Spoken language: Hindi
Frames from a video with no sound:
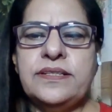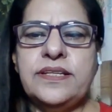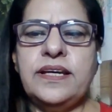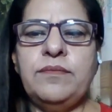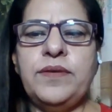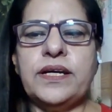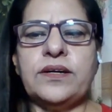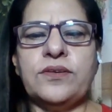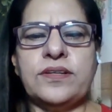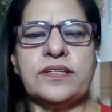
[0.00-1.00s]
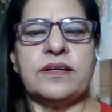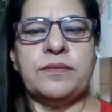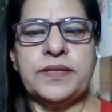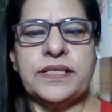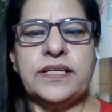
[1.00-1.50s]
जेल में कोरोना
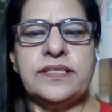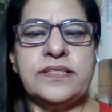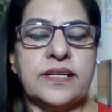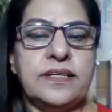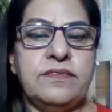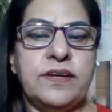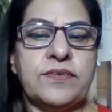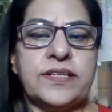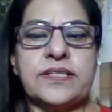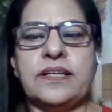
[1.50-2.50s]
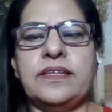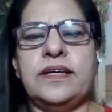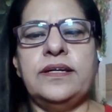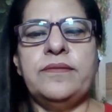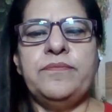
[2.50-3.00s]
संक्रमण की सेकेंड वेव के
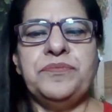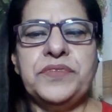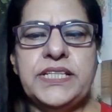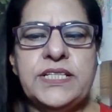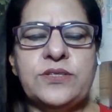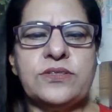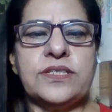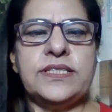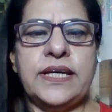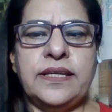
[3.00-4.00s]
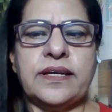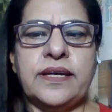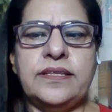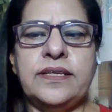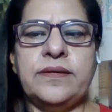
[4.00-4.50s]
चलते 300 से ज़्यादा
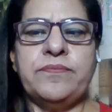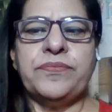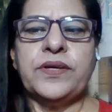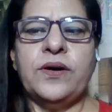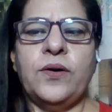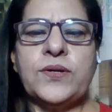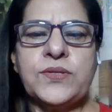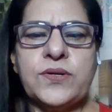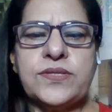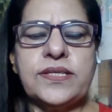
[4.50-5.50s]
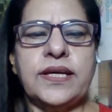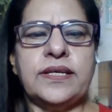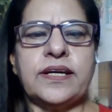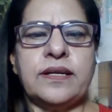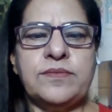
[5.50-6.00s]
कैदी और सौ से
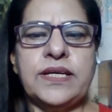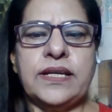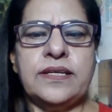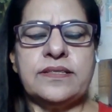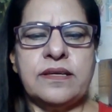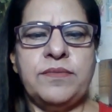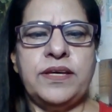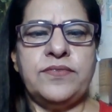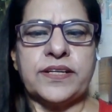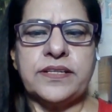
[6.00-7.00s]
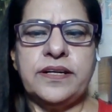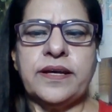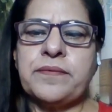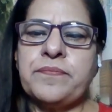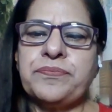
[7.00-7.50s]
ज़्यादा कर्मचारी इस समय इफेक्टेड
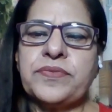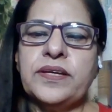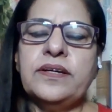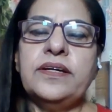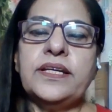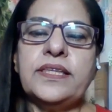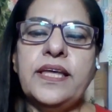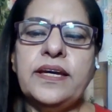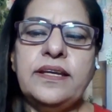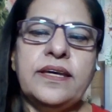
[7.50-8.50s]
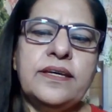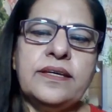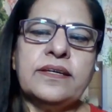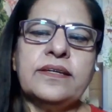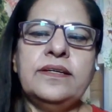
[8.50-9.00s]
हैं इतना ही नहीं
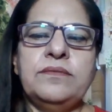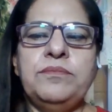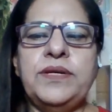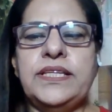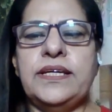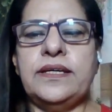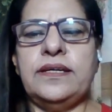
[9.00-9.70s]
बीते